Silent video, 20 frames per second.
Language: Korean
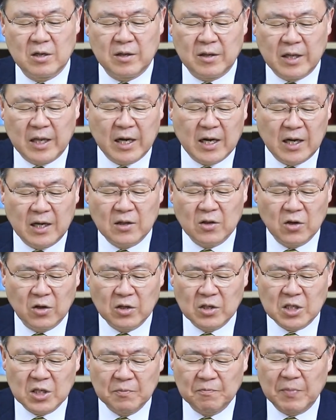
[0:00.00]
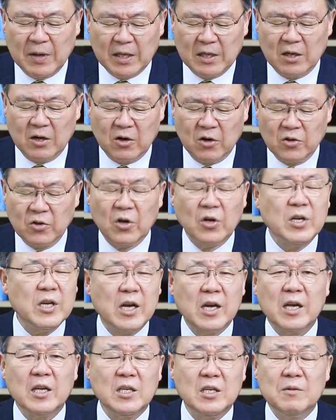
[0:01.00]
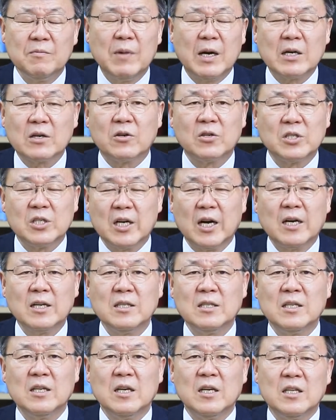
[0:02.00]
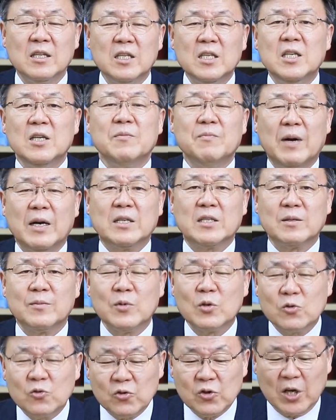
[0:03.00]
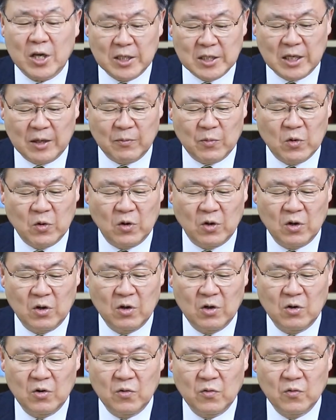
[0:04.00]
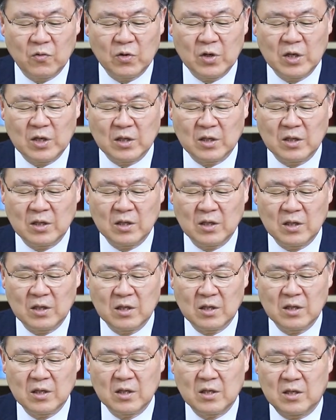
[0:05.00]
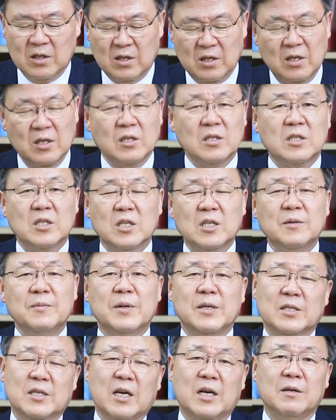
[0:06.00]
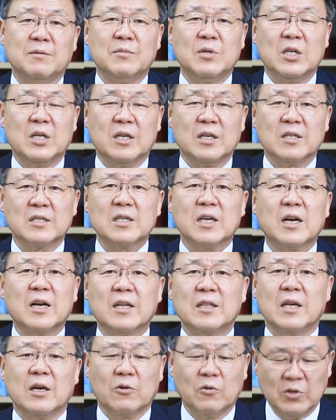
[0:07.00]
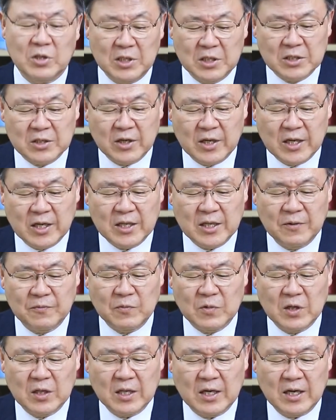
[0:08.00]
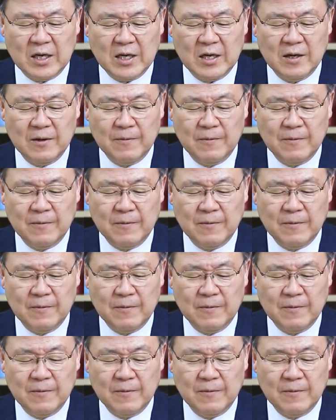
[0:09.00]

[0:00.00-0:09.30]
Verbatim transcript: 내가 너 심판하러 너희에게 임할 것이라는 이 말씀을 굳게 잡고 우리는 지금의 삶을 살아내고 있어야 됩니다.